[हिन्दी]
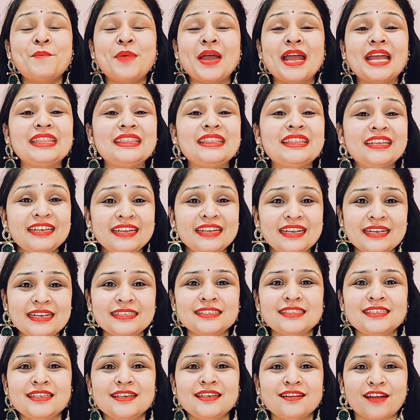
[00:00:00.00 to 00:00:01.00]
बेहतरीन
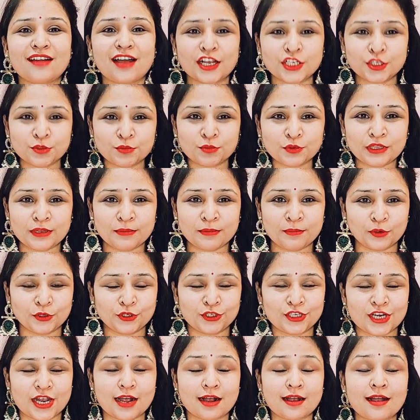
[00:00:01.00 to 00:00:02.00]
सी राजपूती
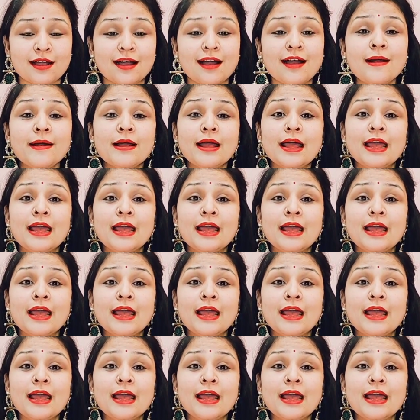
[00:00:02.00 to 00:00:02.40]
पोशाक का